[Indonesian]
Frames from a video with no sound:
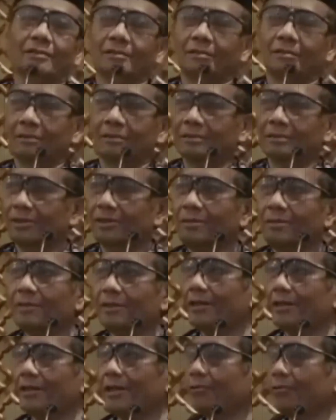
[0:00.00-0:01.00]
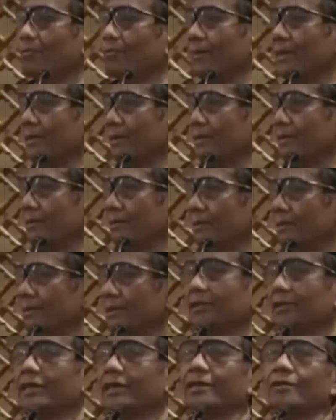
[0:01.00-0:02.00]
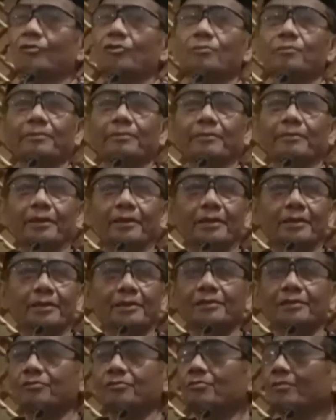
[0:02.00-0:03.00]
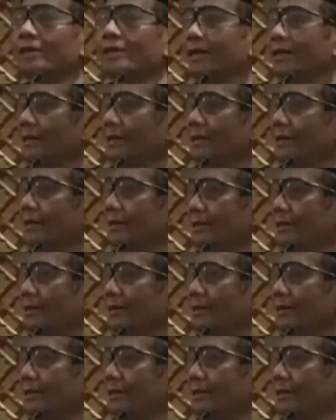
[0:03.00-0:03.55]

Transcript: sedemikian rupa, diteror pemilihnya, dicurangi.